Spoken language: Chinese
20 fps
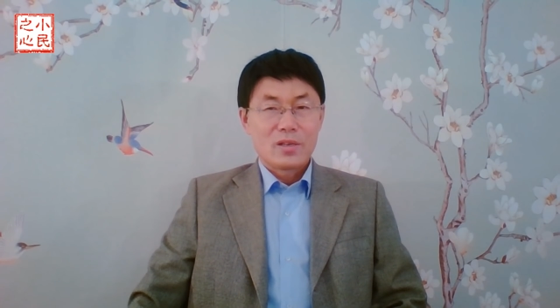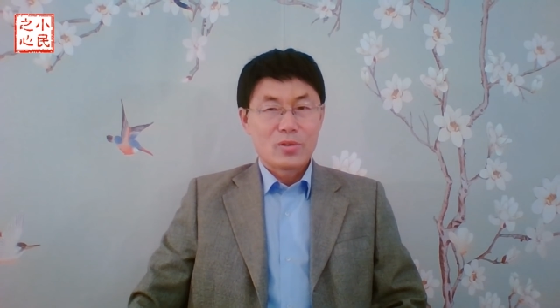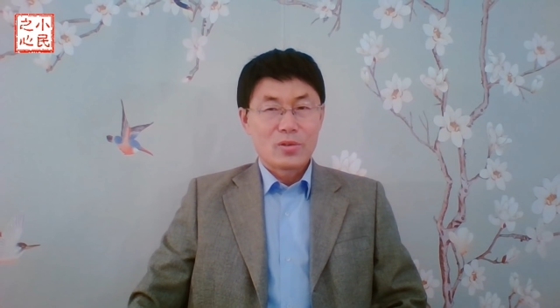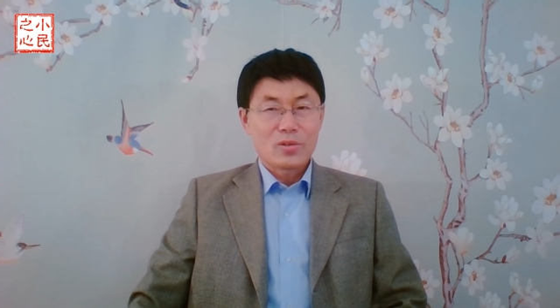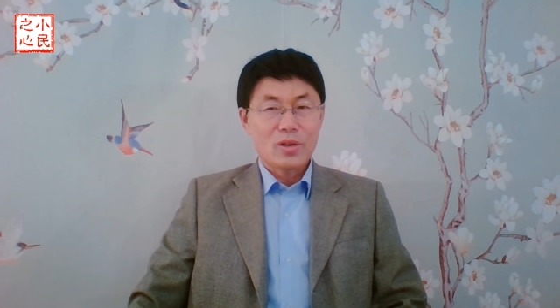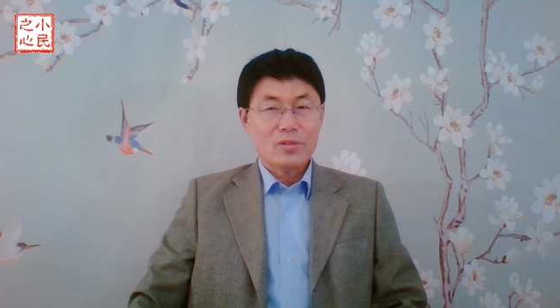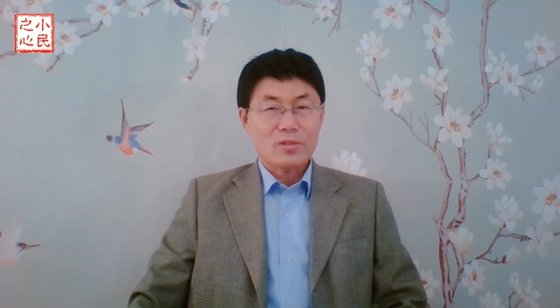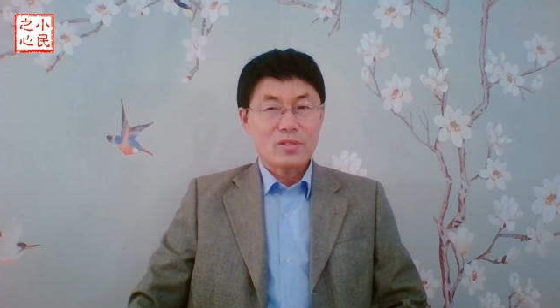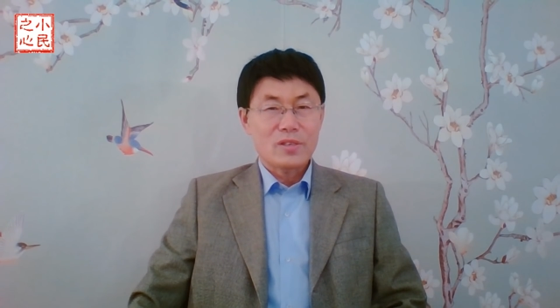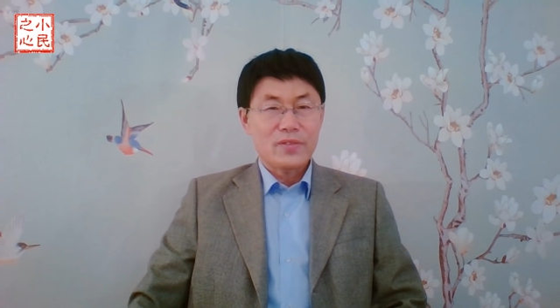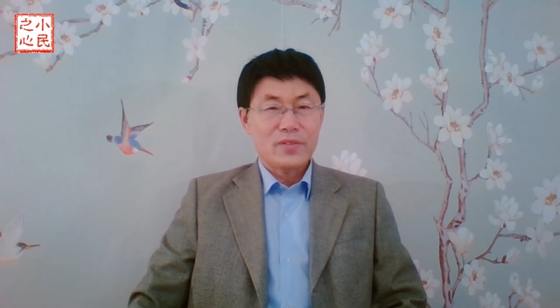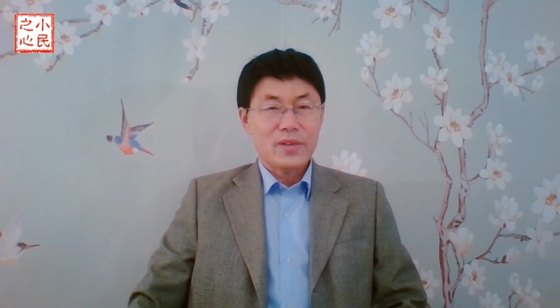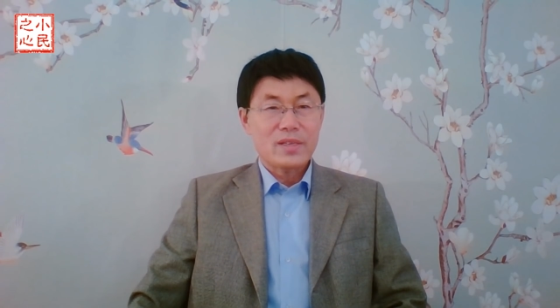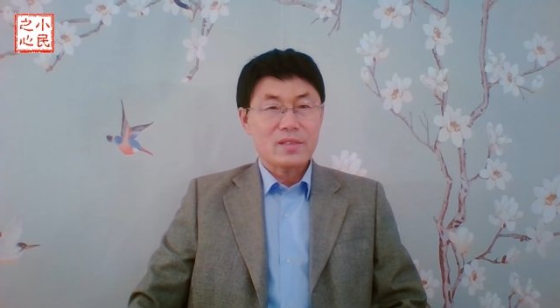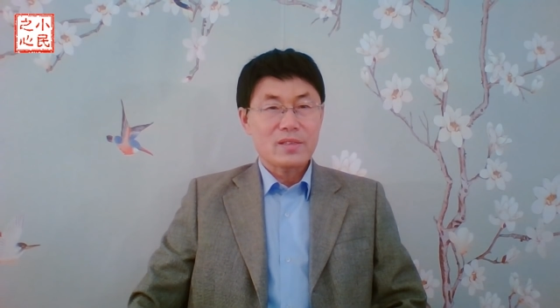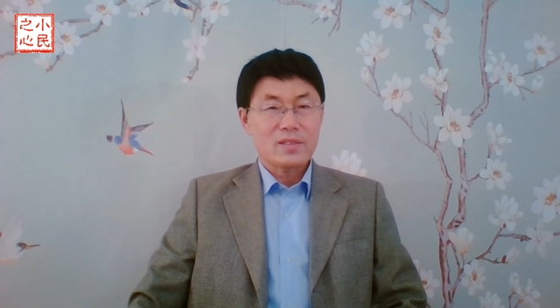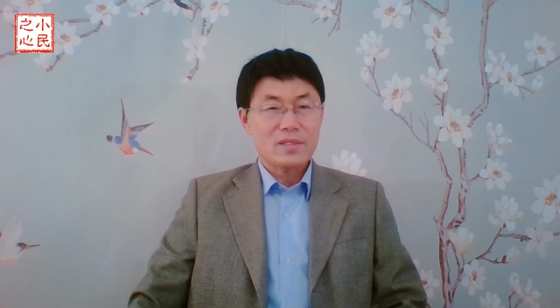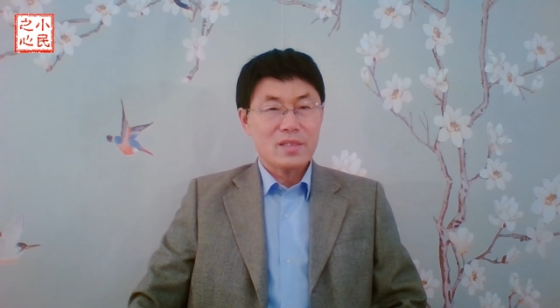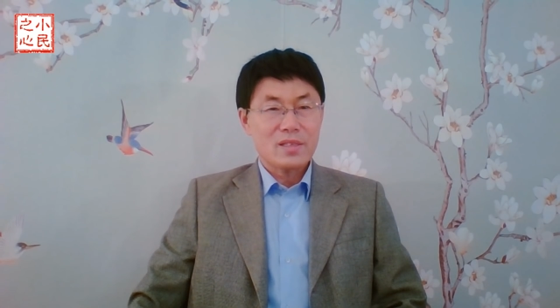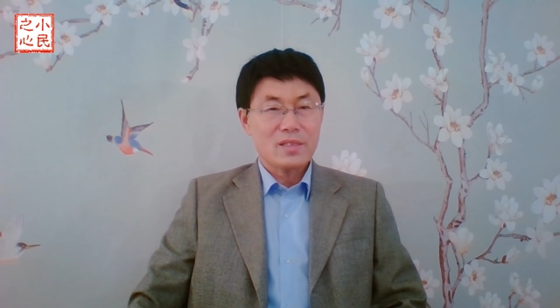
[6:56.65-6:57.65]
少奇非常
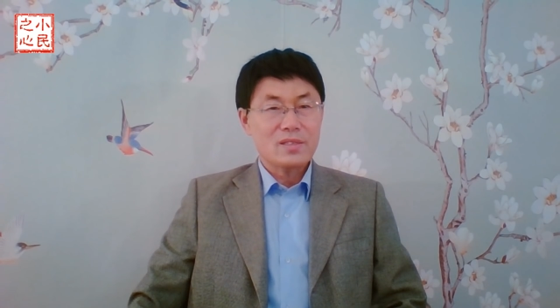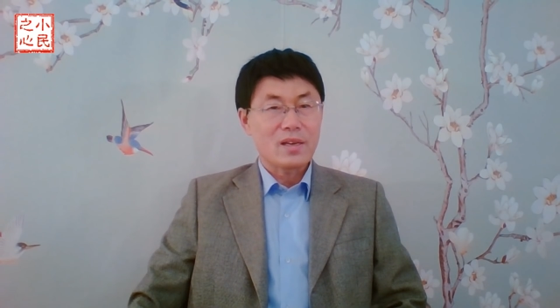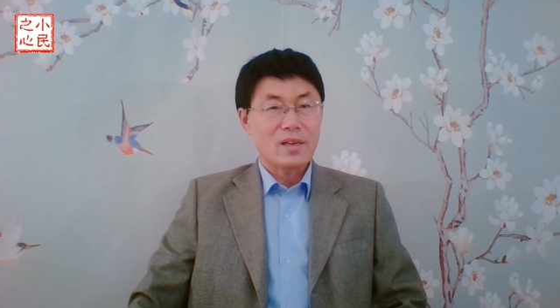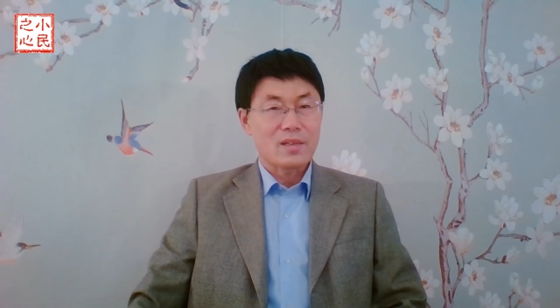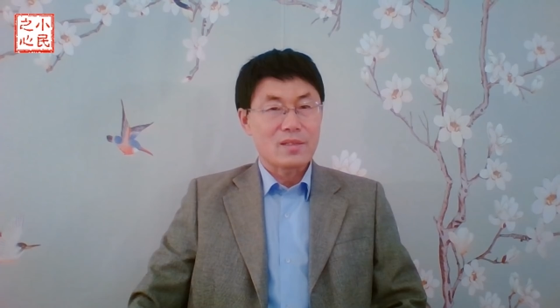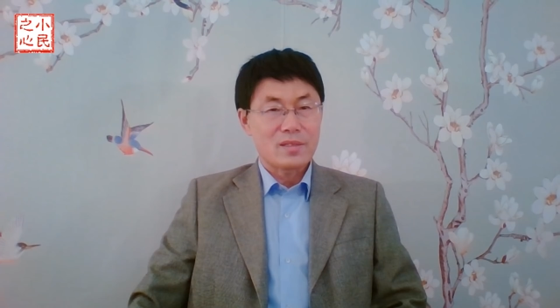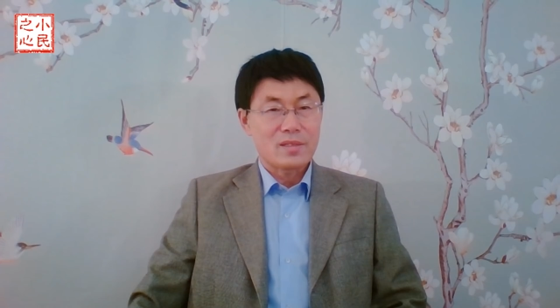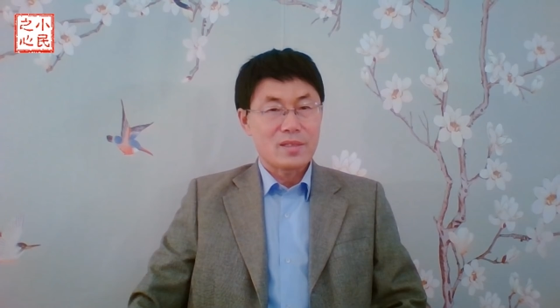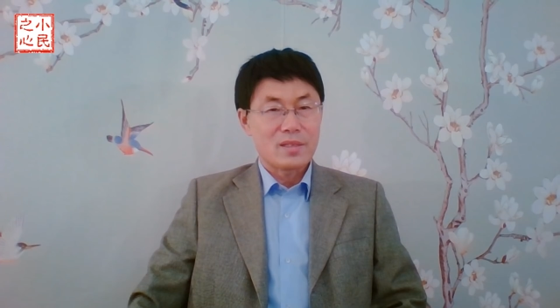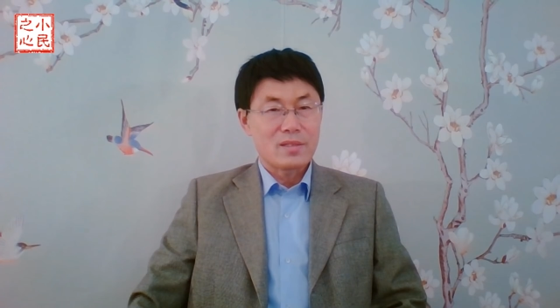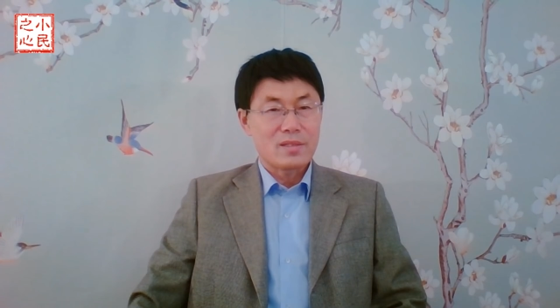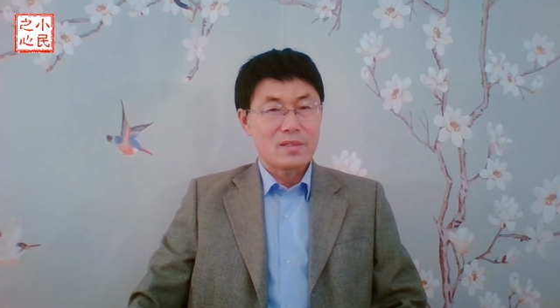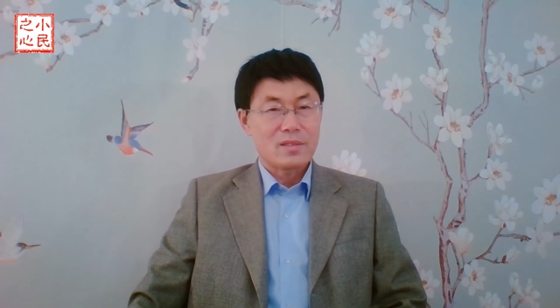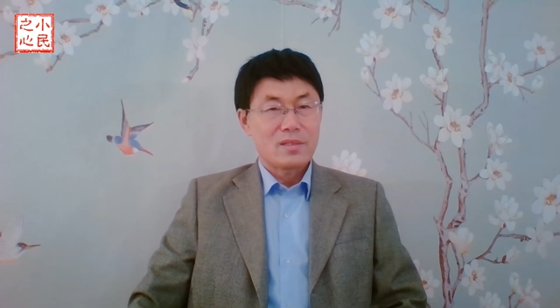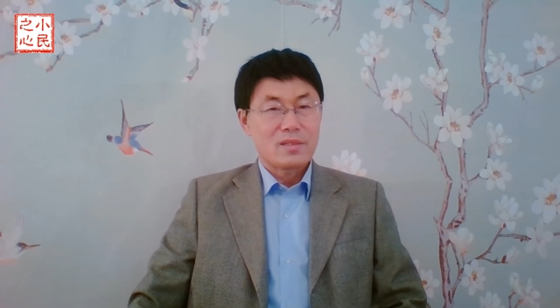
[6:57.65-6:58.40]
欣赏的人，